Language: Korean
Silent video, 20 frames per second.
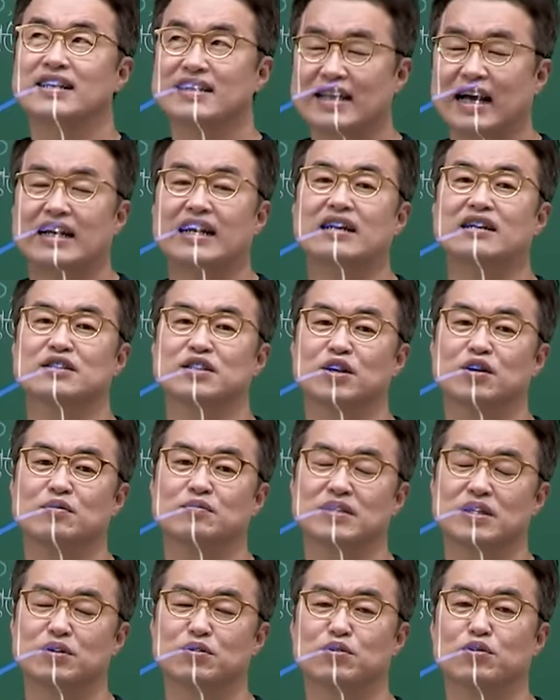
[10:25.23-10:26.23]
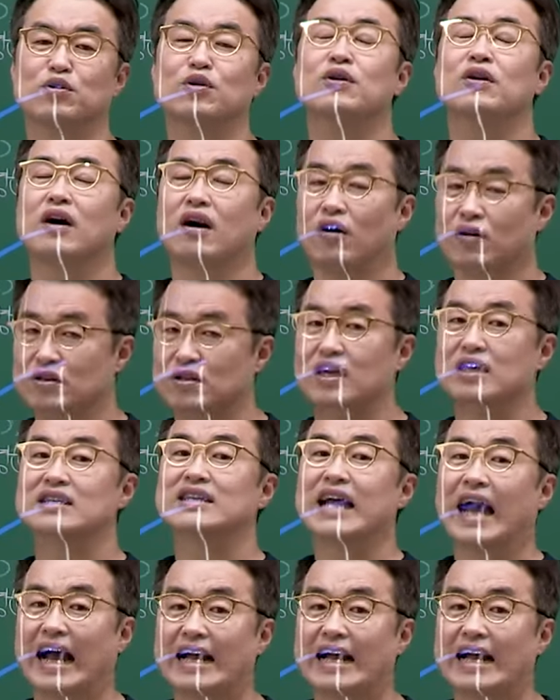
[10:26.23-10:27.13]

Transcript: 나라를 처음 세우고 어떻게든